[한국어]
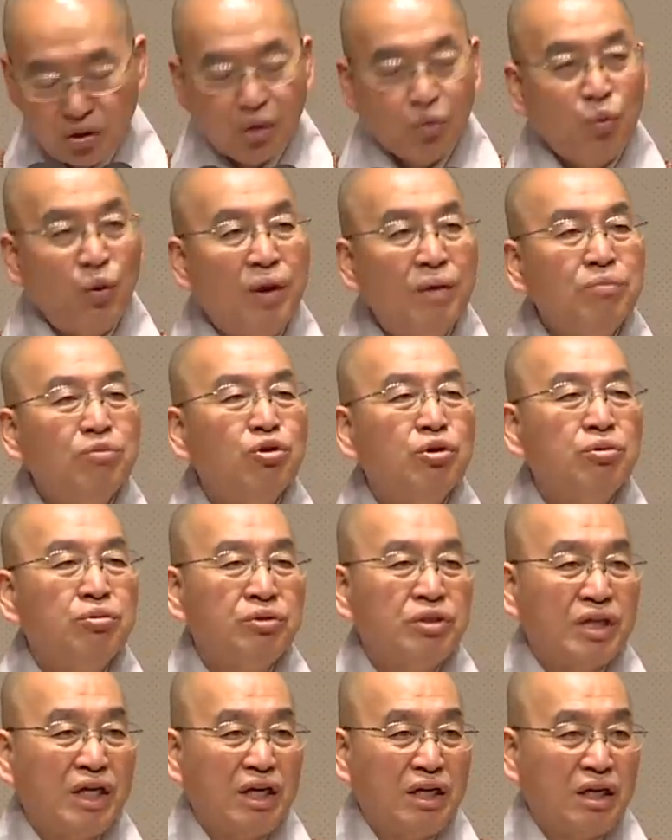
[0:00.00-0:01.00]
아, 왜 딸이...
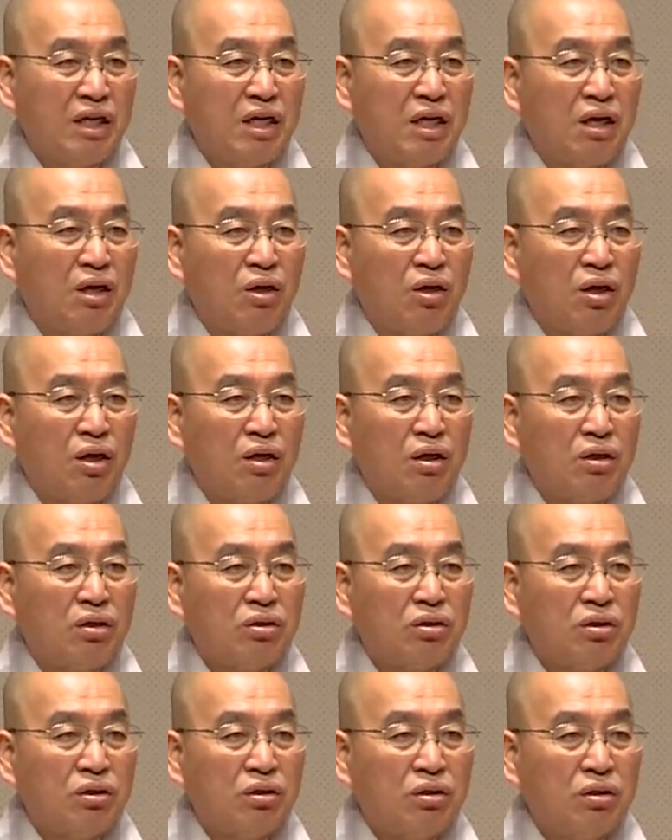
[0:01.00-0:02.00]
무거웠냐니까
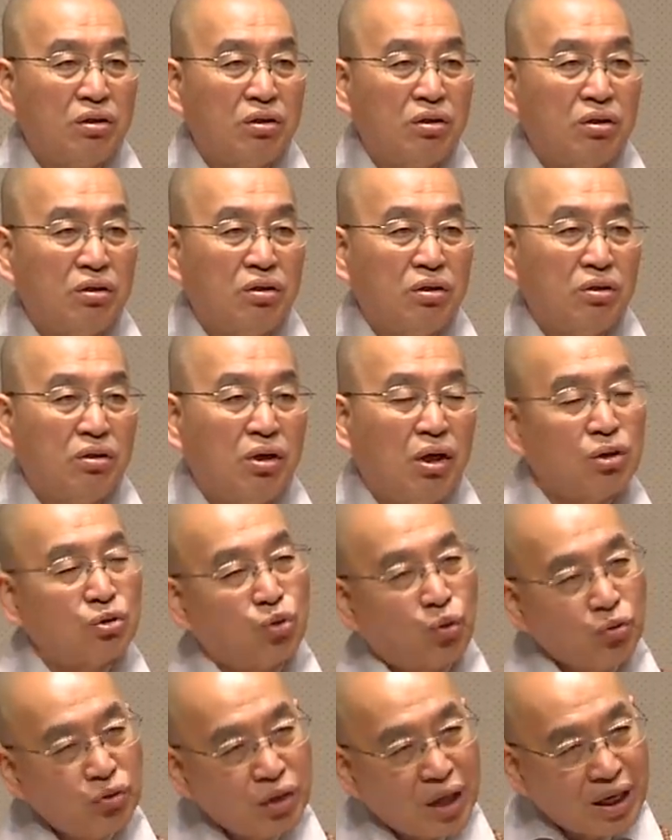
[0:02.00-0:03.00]
그러니까
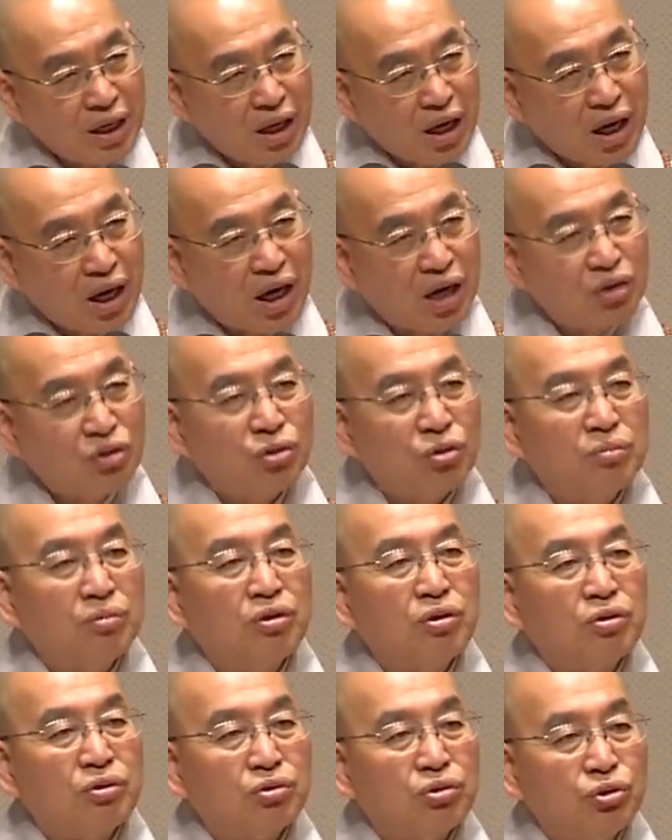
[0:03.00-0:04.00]
아, 돈 달라
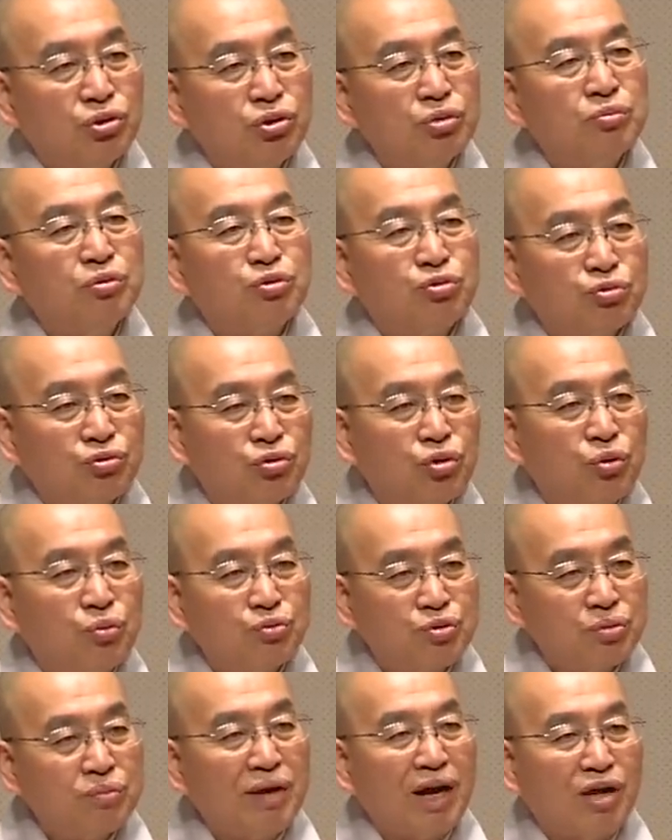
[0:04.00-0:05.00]
이러면 있으면 주고
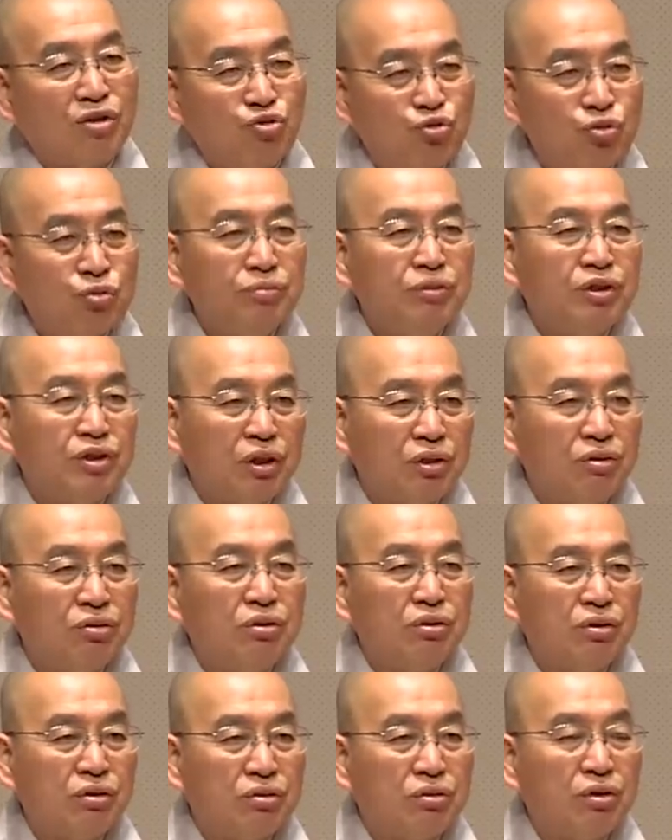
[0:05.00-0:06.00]
없으면 안 주면
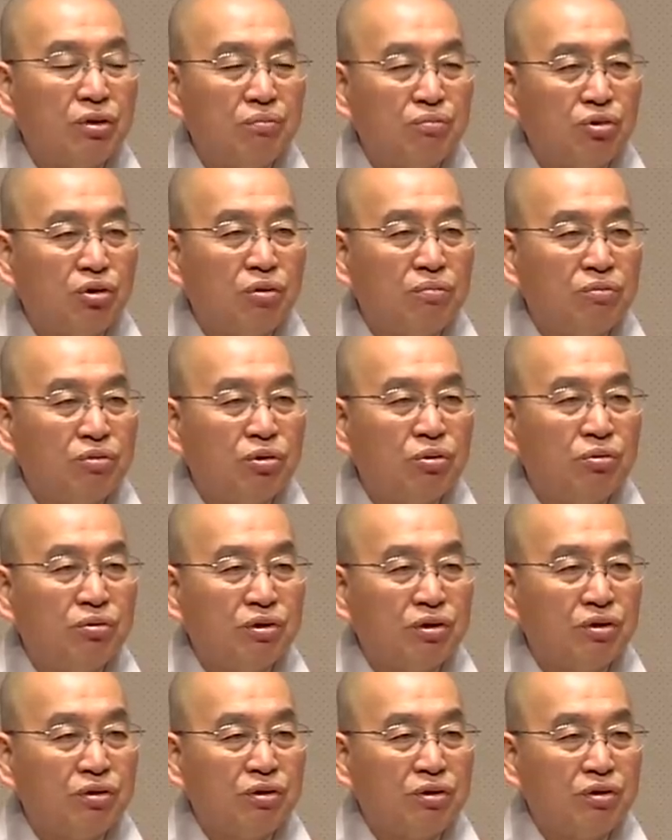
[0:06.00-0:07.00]
되는데 그게 뭐가
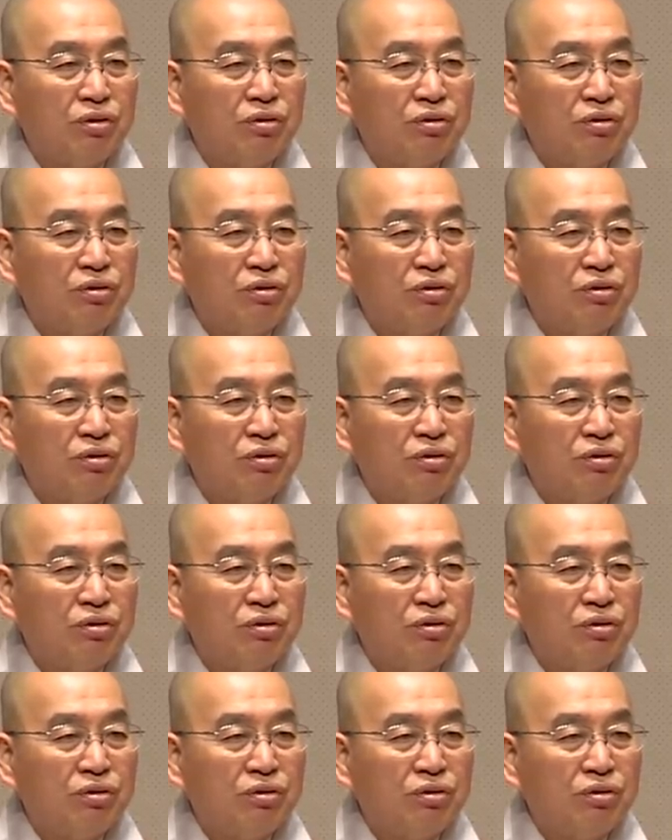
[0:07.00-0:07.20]
무거워요